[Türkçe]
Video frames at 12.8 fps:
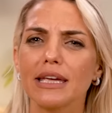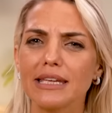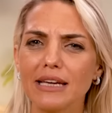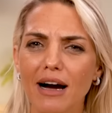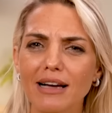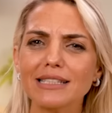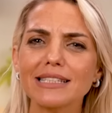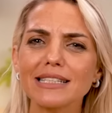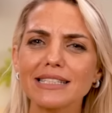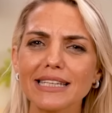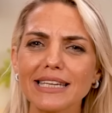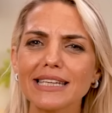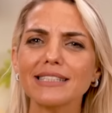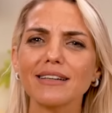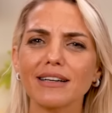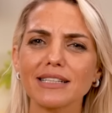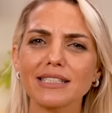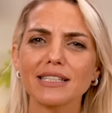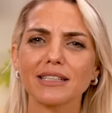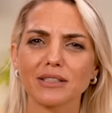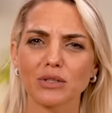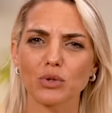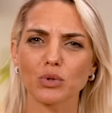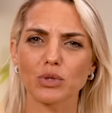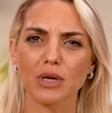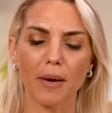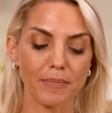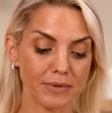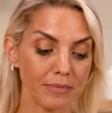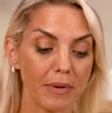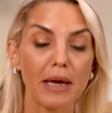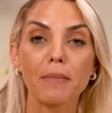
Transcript: Yağsız iki tane salata sosu yaptım.